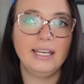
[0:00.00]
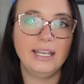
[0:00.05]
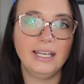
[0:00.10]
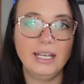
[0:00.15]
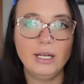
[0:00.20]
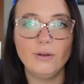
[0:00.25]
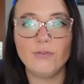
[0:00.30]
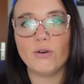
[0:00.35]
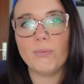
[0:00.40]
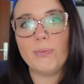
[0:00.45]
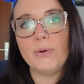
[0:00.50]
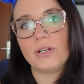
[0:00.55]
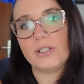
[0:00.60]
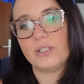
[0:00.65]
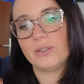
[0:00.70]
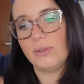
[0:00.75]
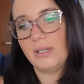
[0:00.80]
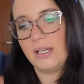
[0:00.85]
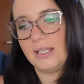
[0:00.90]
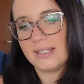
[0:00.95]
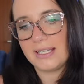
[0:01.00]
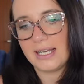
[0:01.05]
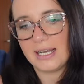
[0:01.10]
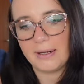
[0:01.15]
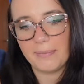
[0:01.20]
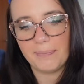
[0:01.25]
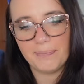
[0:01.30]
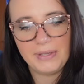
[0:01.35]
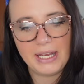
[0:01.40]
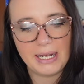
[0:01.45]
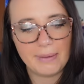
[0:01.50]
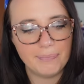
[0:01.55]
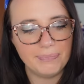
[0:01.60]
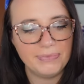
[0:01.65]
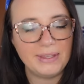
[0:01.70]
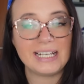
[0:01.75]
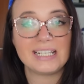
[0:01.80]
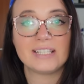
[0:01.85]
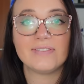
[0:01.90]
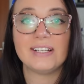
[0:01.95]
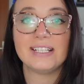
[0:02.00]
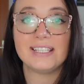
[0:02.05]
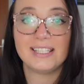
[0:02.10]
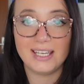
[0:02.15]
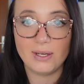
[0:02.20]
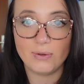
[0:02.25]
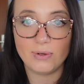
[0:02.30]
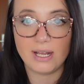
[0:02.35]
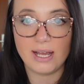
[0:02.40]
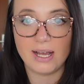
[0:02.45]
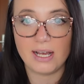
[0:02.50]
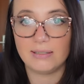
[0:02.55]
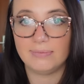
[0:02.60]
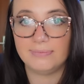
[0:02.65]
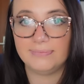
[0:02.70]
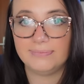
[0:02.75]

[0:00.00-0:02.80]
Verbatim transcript: Infobox zu den Sachen. Ja, das war C&A.